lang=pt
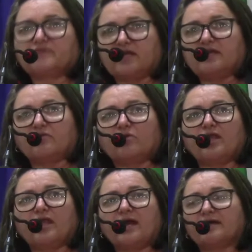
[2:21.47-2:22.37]
tenha um
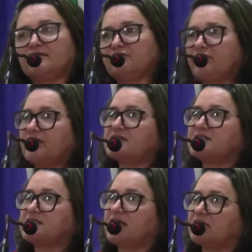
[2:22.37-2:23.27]
olhar
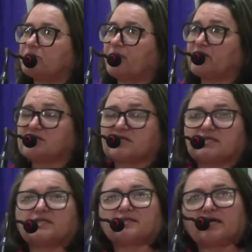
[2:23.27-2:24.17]
diferenciado para os
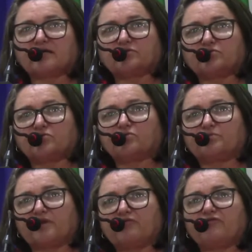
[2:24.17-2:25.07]
candidatos do
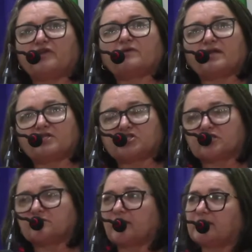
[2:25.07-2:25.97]
prefeito
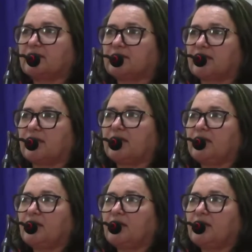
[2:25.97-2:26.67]
Alexandre Batité,